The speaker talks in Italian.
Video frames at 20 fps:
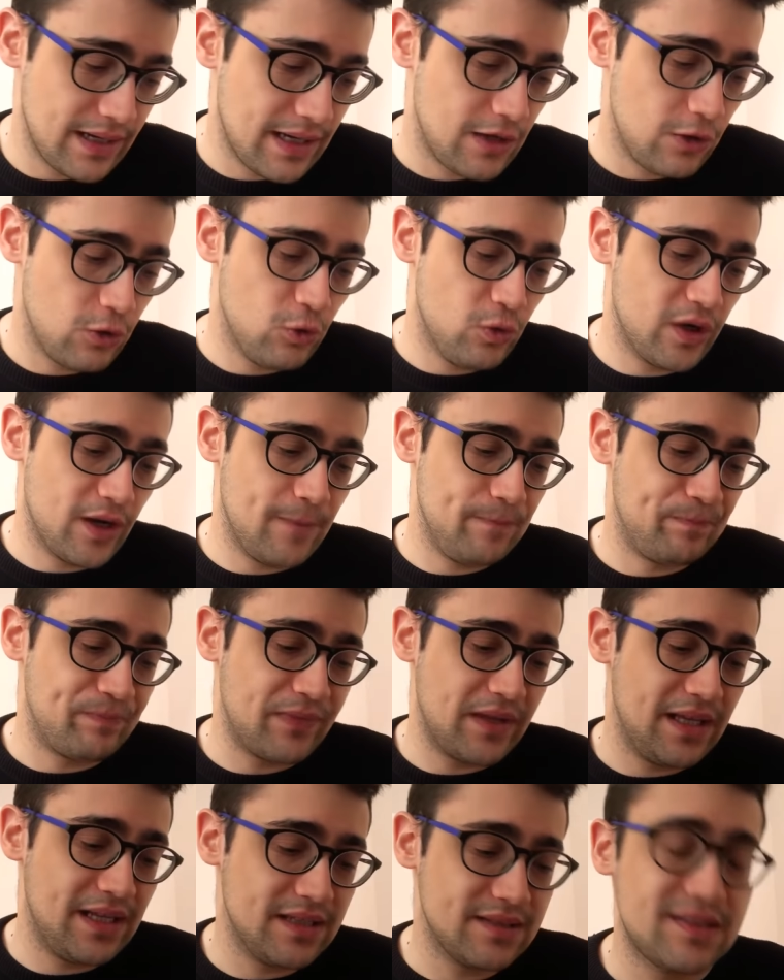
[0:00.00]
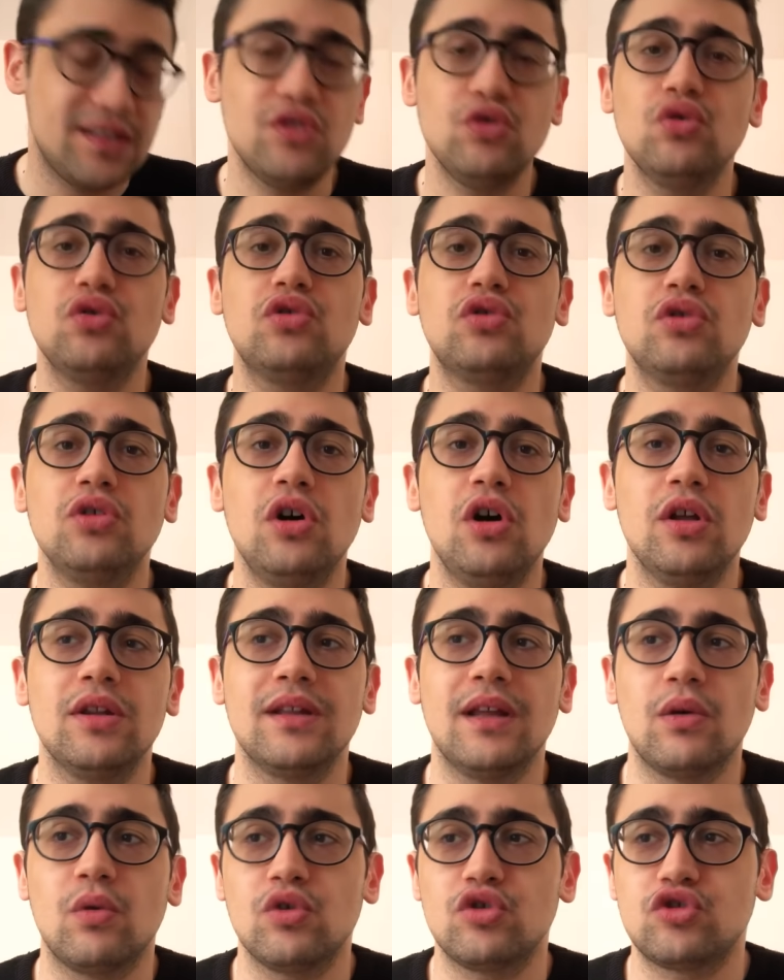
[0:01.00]
Allora, innanzitutto
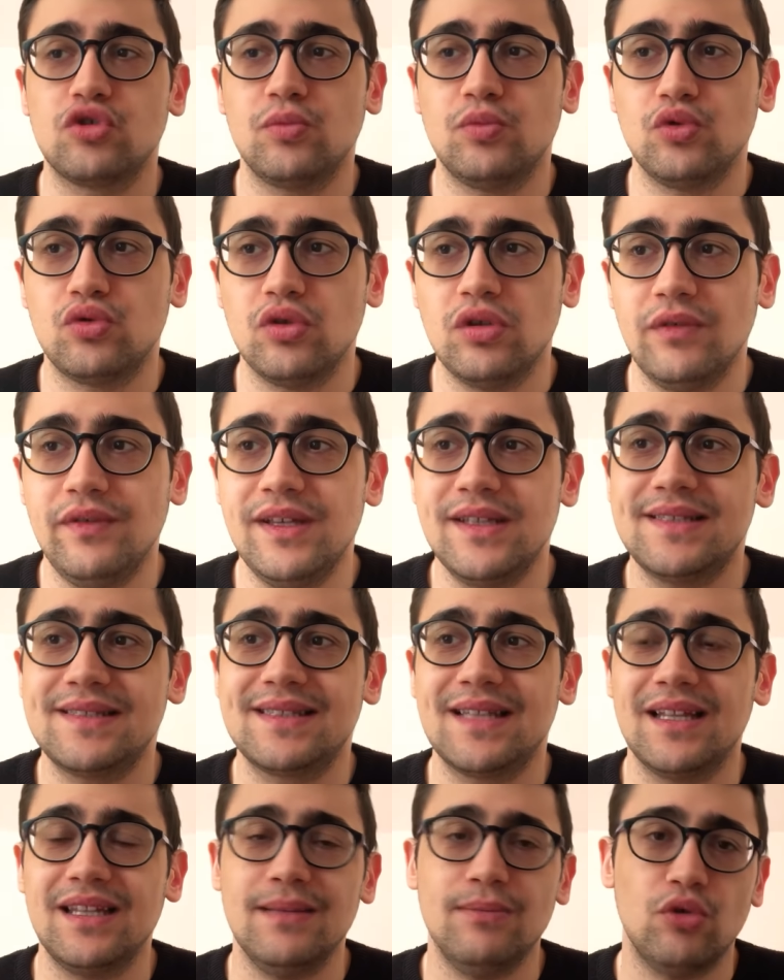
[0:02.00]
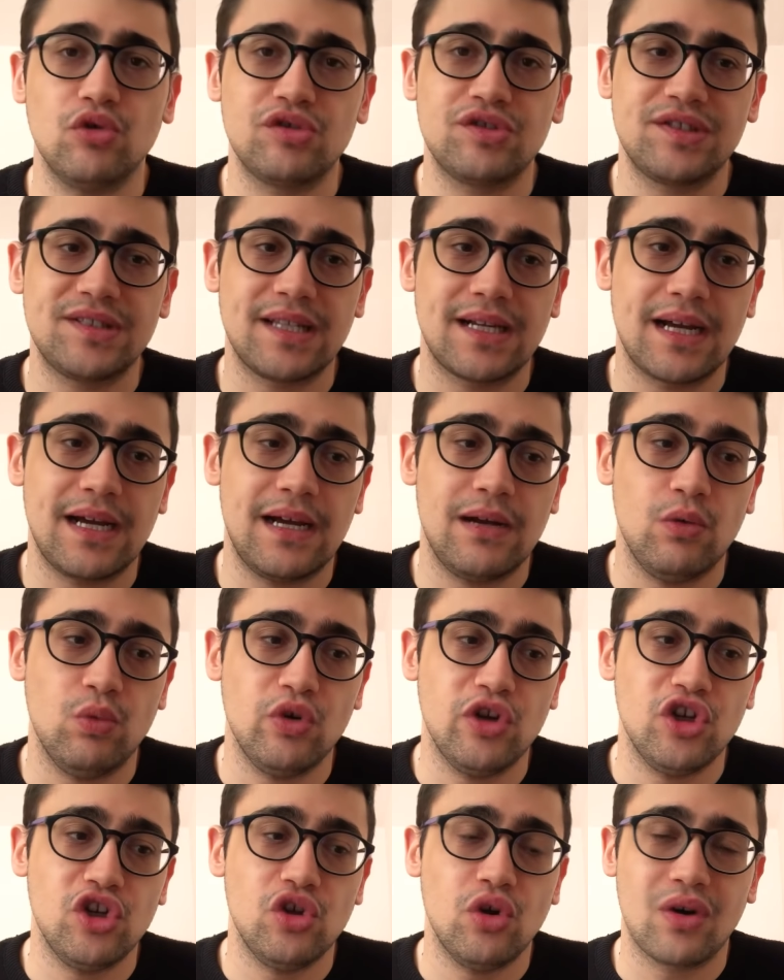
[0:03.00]
da questo punto di vista dimostra
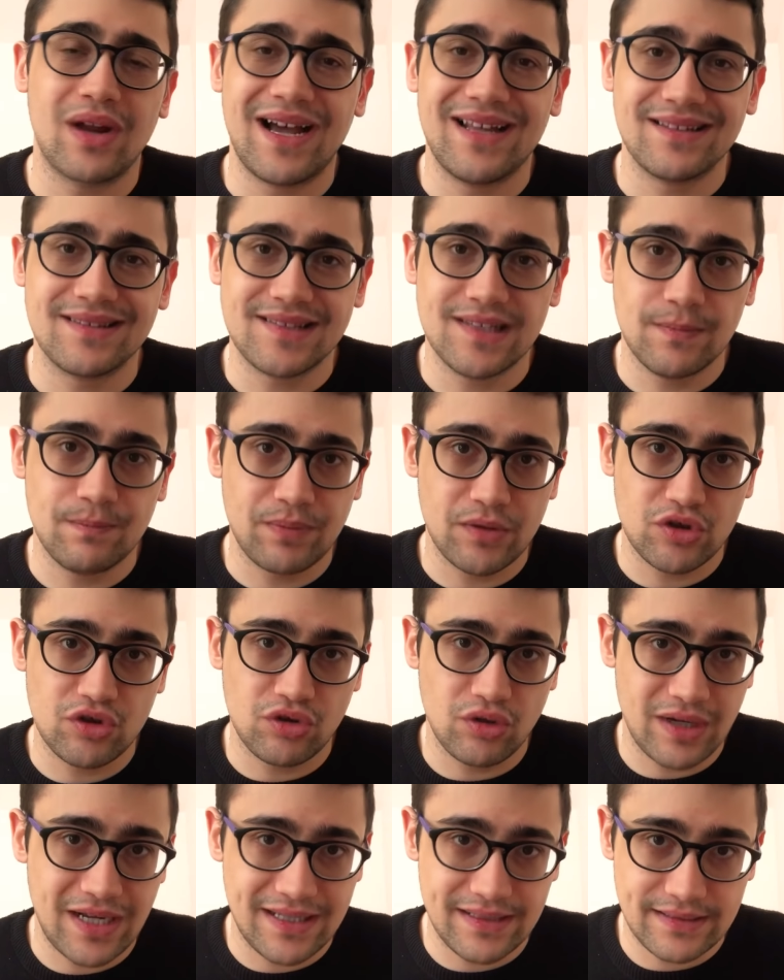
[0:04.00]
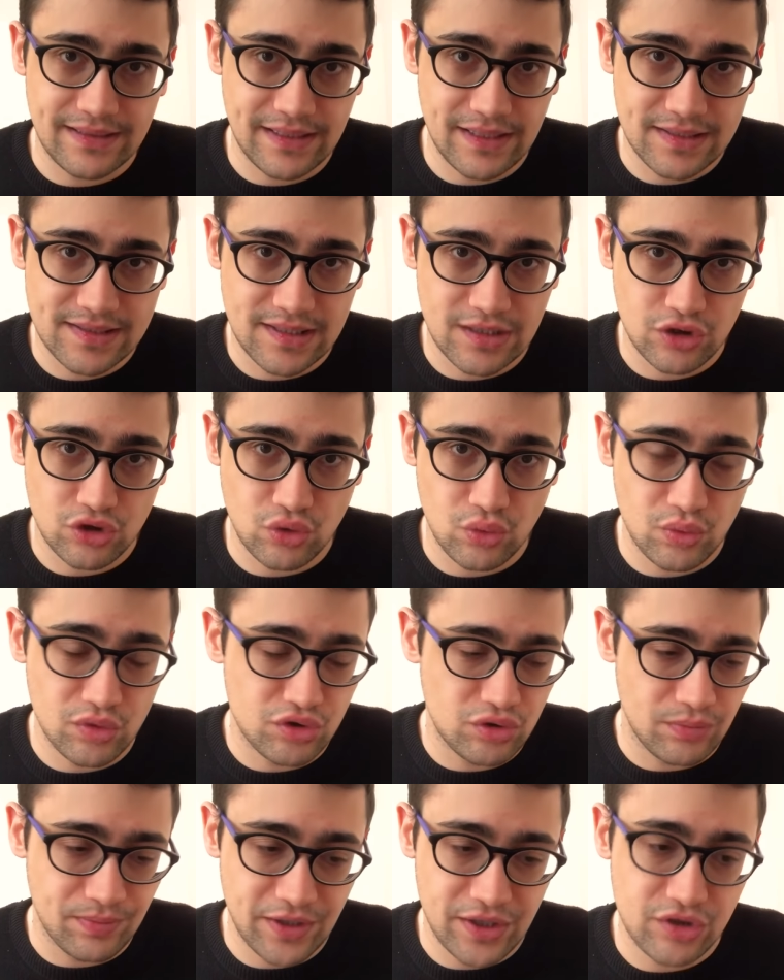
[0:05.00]
un'ignoranza impressionante chi ha scritto
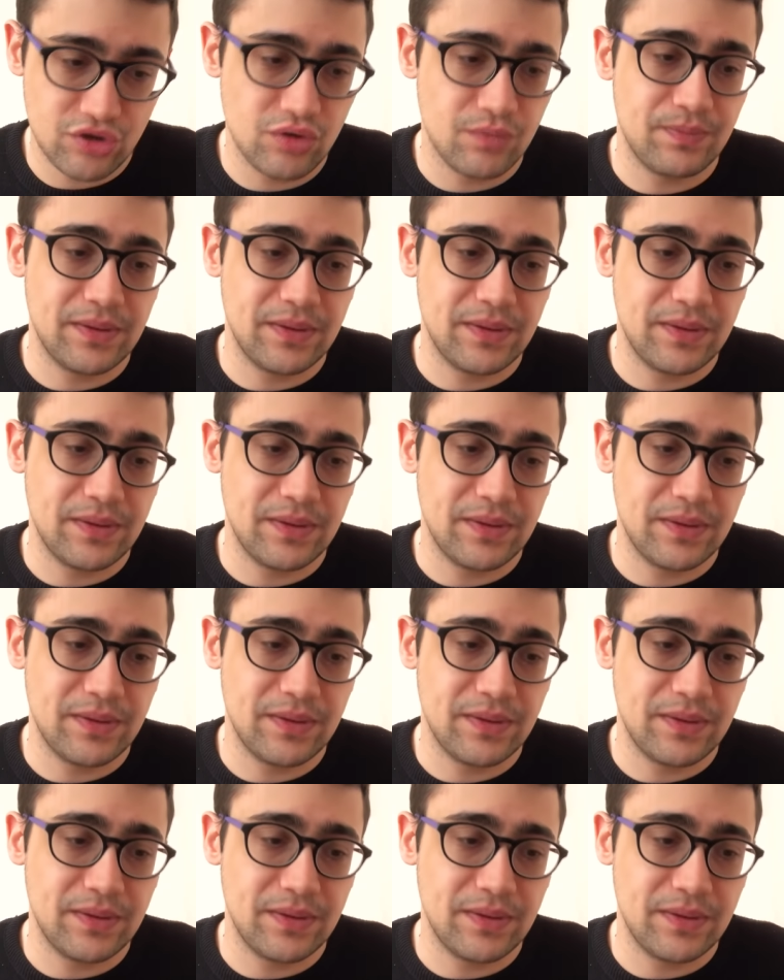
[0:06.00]
questo pezzo,